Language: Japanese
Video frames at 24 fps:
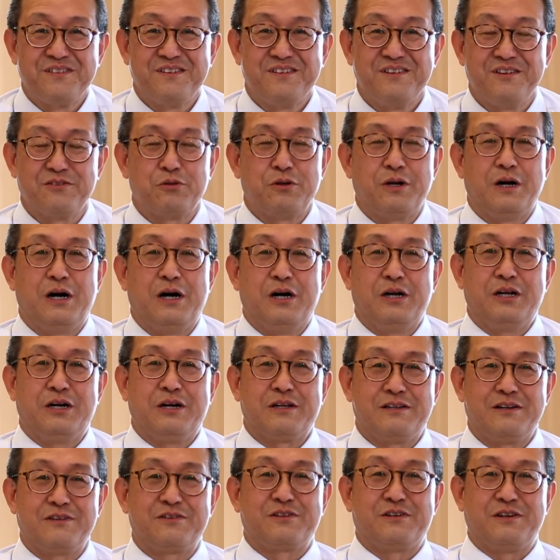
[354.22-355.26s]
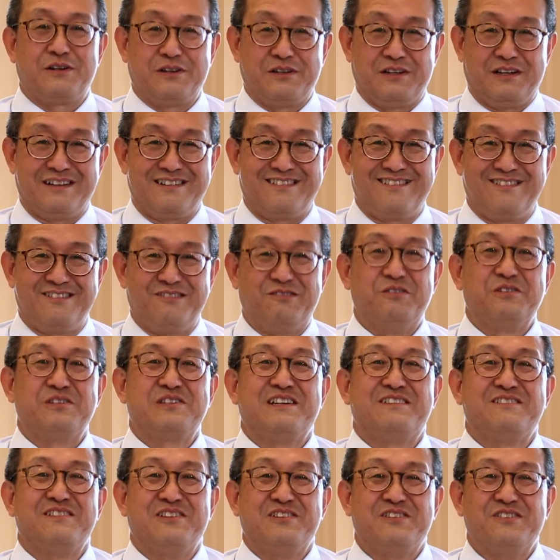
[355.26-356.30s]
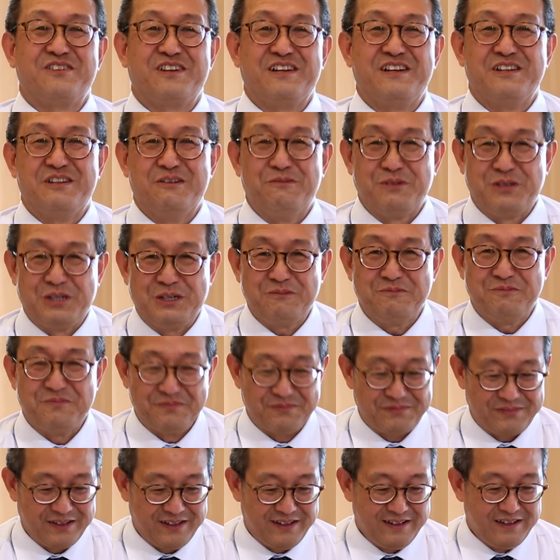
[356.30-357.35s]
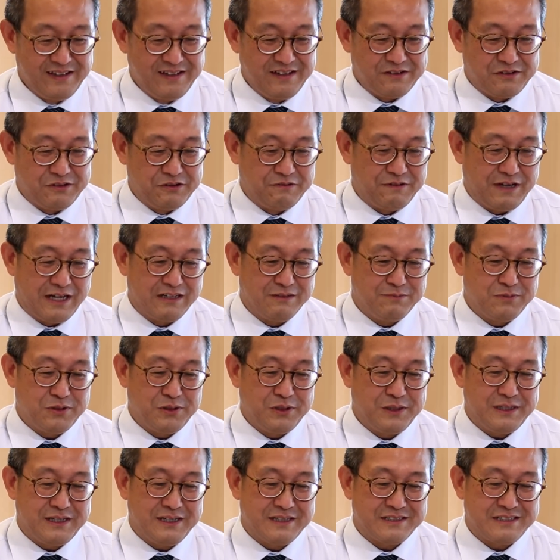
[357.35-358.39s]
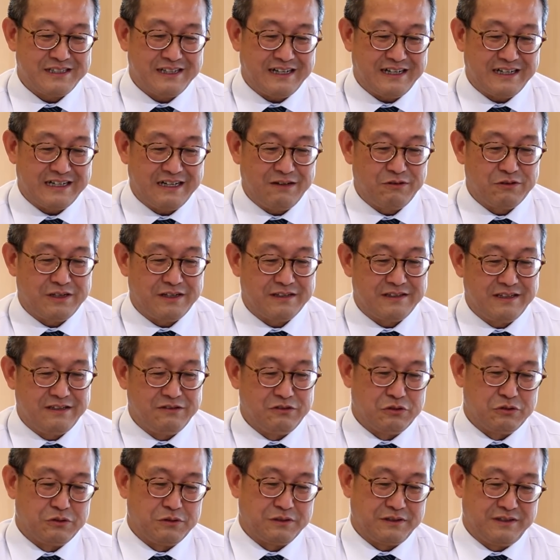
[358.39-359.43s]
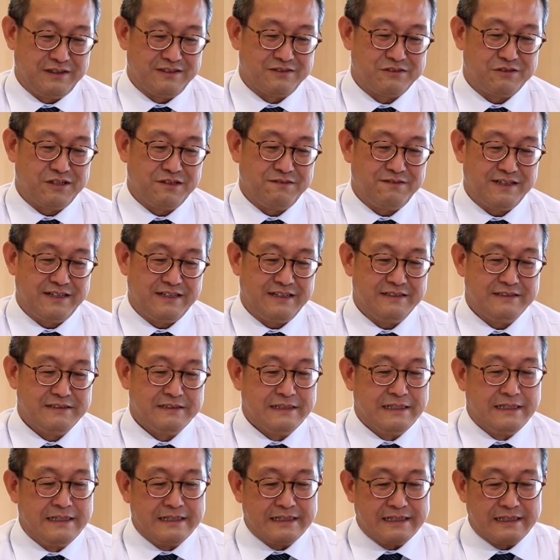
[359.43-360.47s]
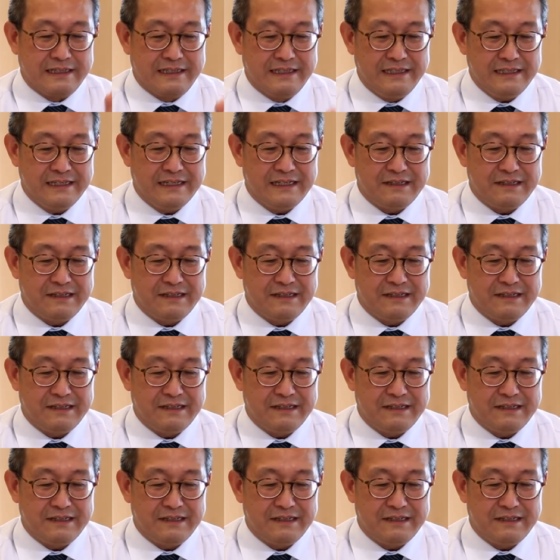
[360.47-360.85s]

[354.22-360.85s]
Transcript: いやそれは腹が立つからだとおっしゃるでしょうけれどもねこの悪者に対して腹を立てる時それはね義